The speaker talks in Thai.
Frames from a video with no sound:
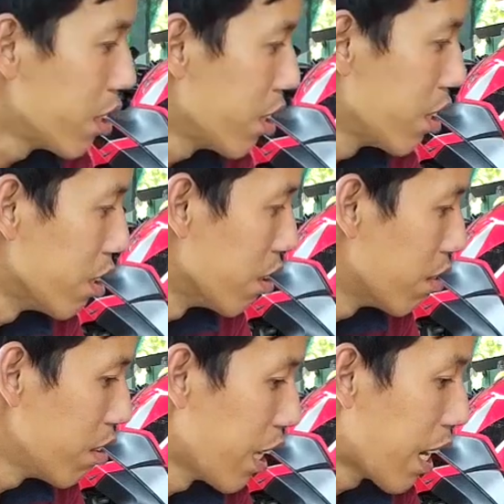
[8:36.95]
อื่
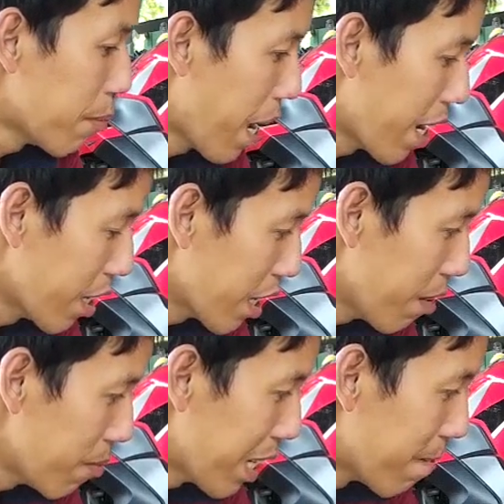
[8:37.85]
นๆยังไงบ้างนะค
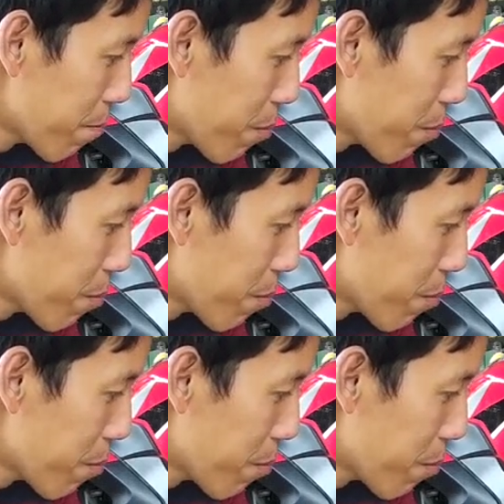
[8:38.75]
รับนะ